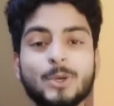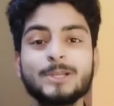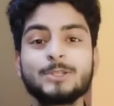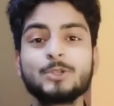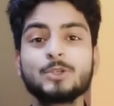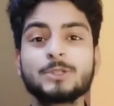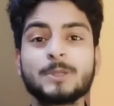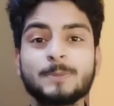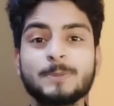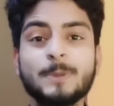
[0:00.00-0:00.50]
सो गैस
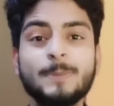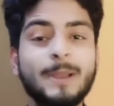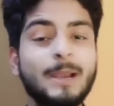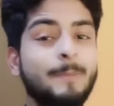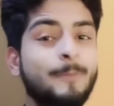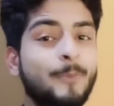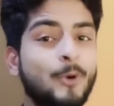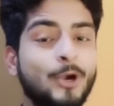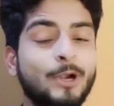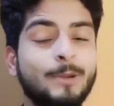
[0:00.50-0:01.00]
जो सबसे पहला
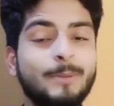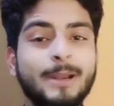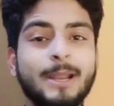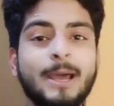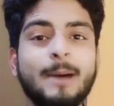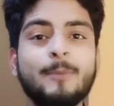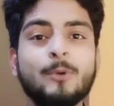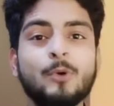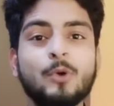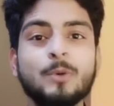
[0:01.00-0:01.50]
पॉइंट मैंने
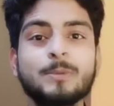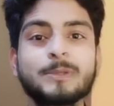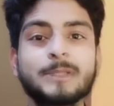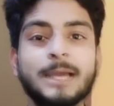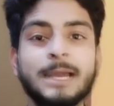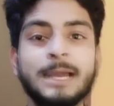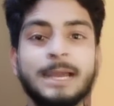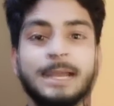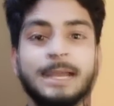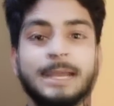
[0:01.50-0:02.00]
आप लोगों को
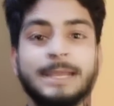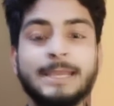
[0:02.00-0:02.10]
बताया है